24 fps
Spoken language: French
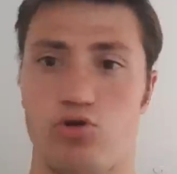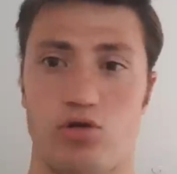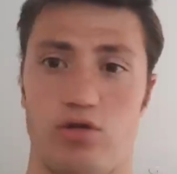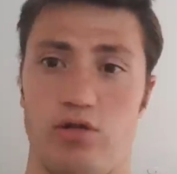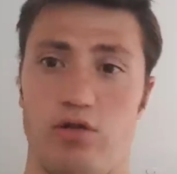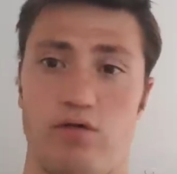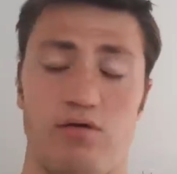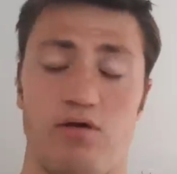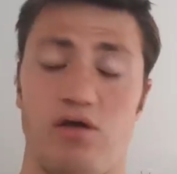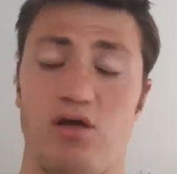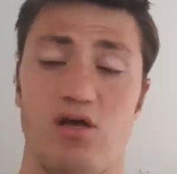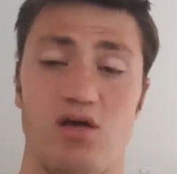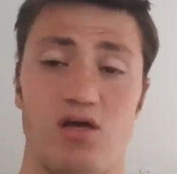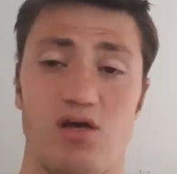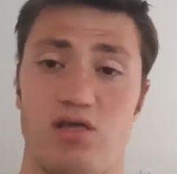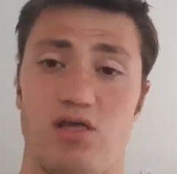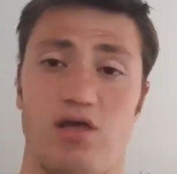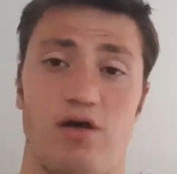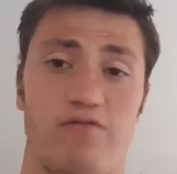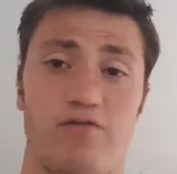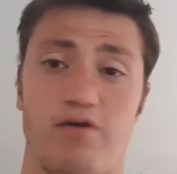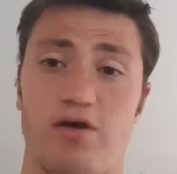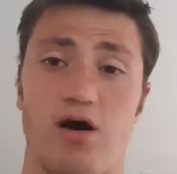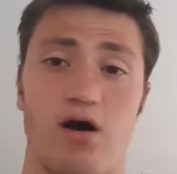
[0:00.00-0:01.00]
il y,
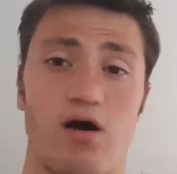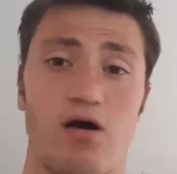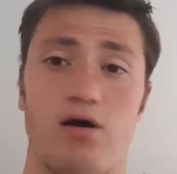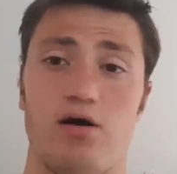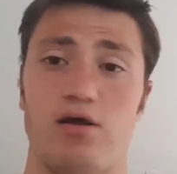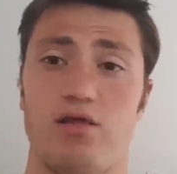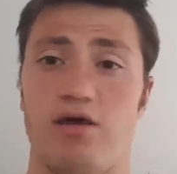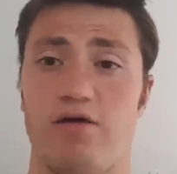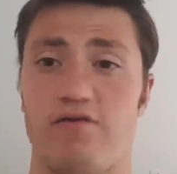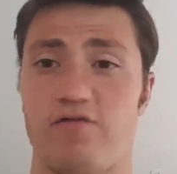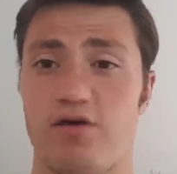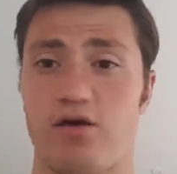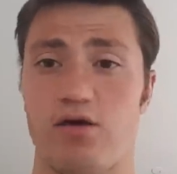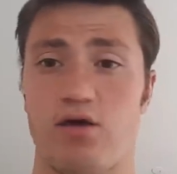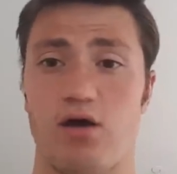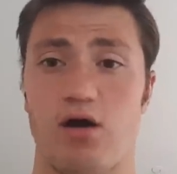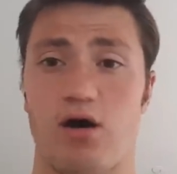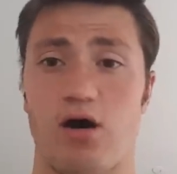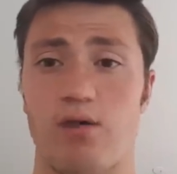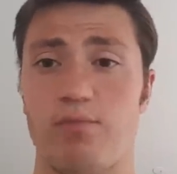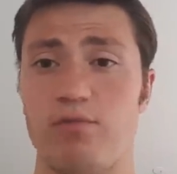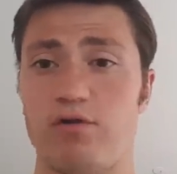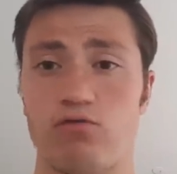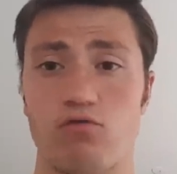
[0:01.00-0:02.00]
avait un, il y avait
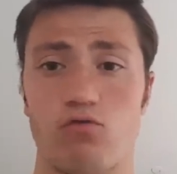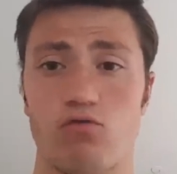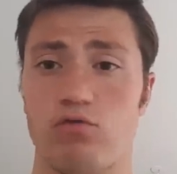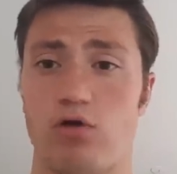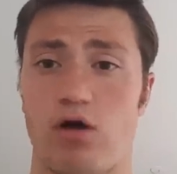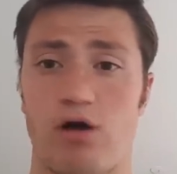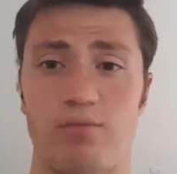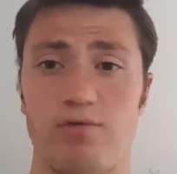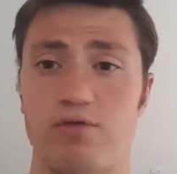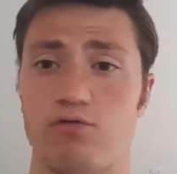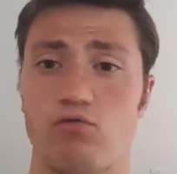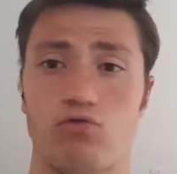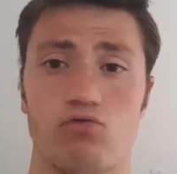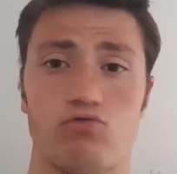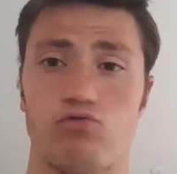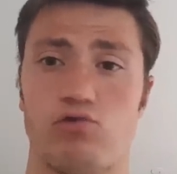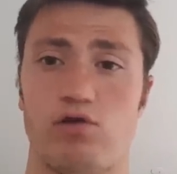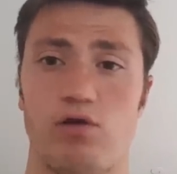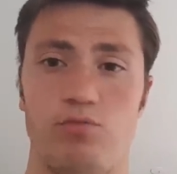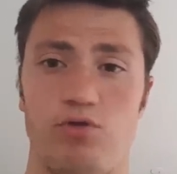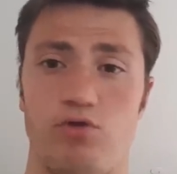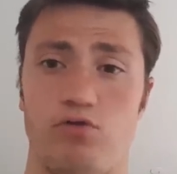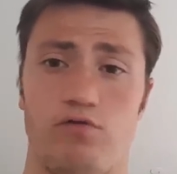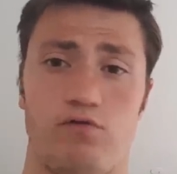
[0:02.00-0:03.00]
un métro, un métro
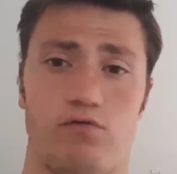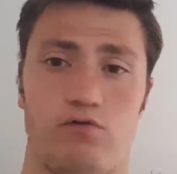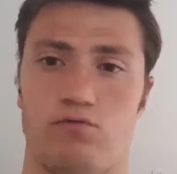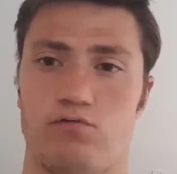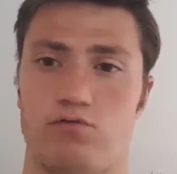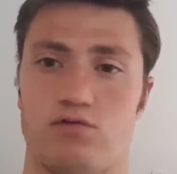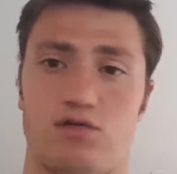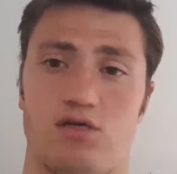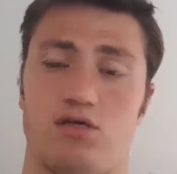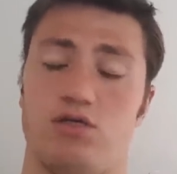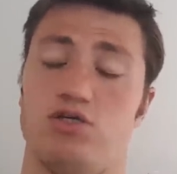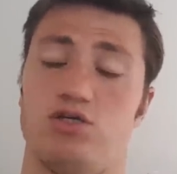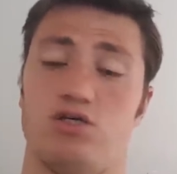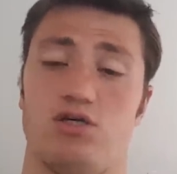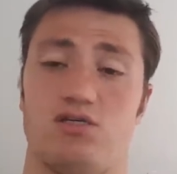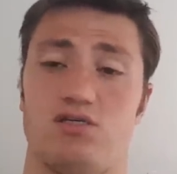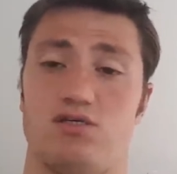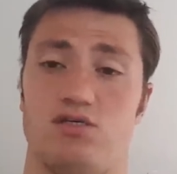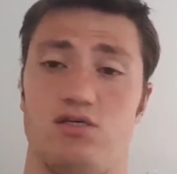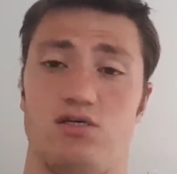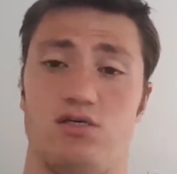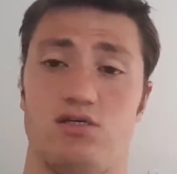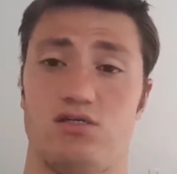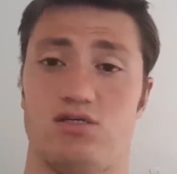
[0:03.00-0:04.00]
toutes les minutes. Donc ça déjà
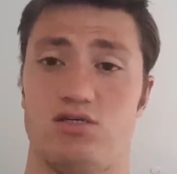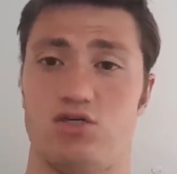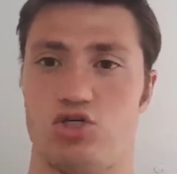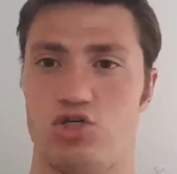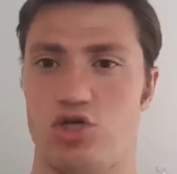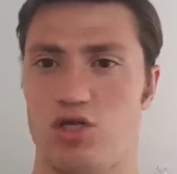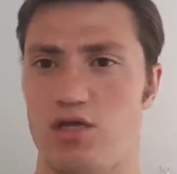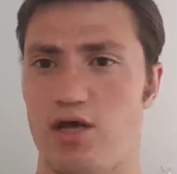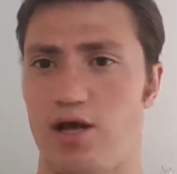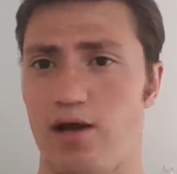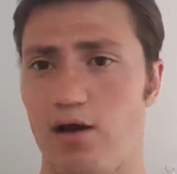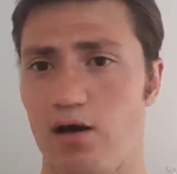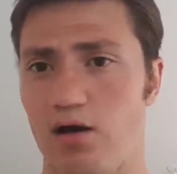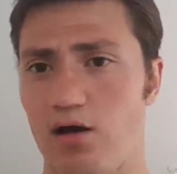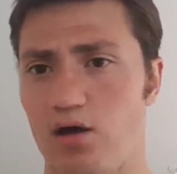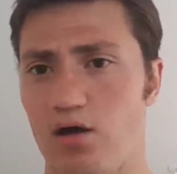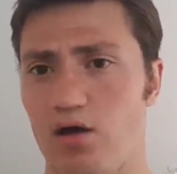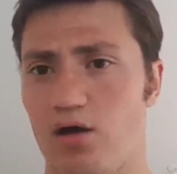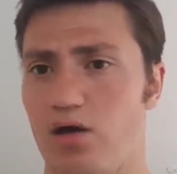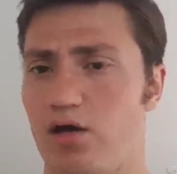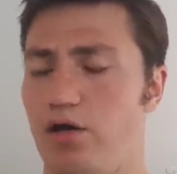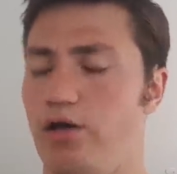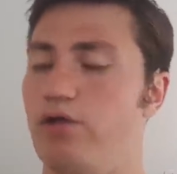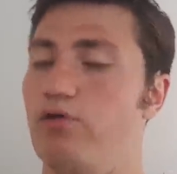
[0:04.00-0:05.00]
c'est génial.
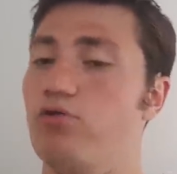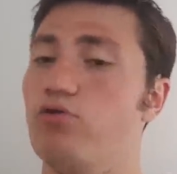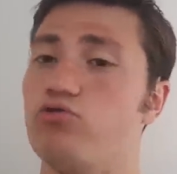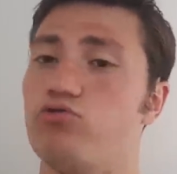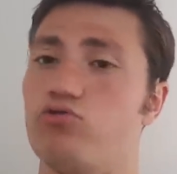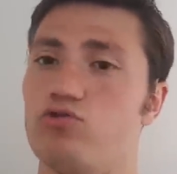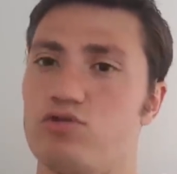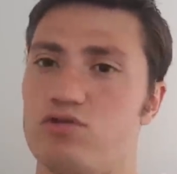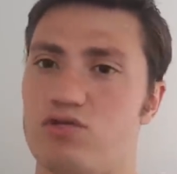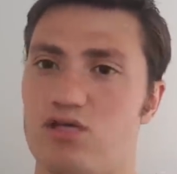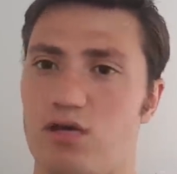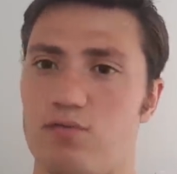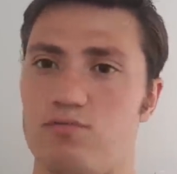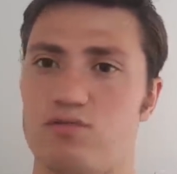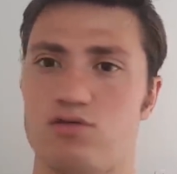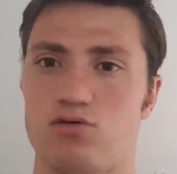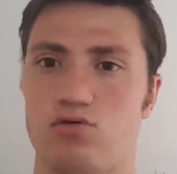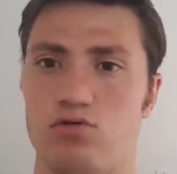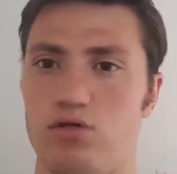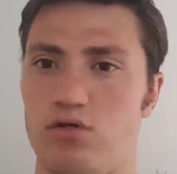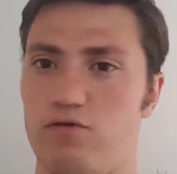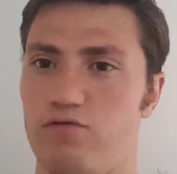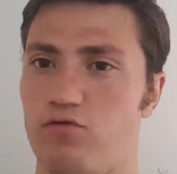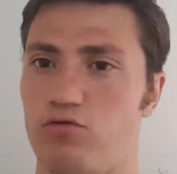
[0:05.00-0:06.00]
Et le deuxième,
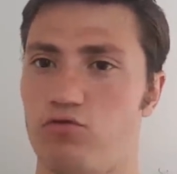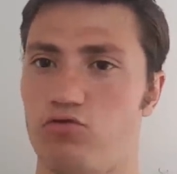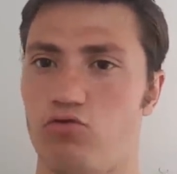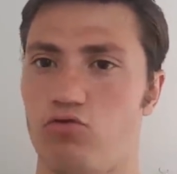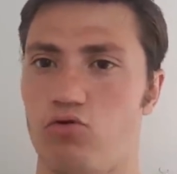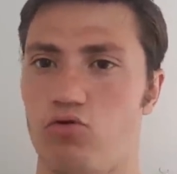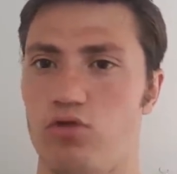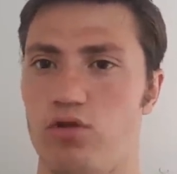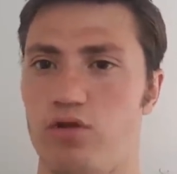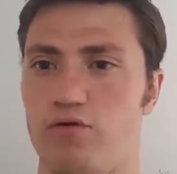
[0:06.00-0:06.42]
c'est au niveau de, au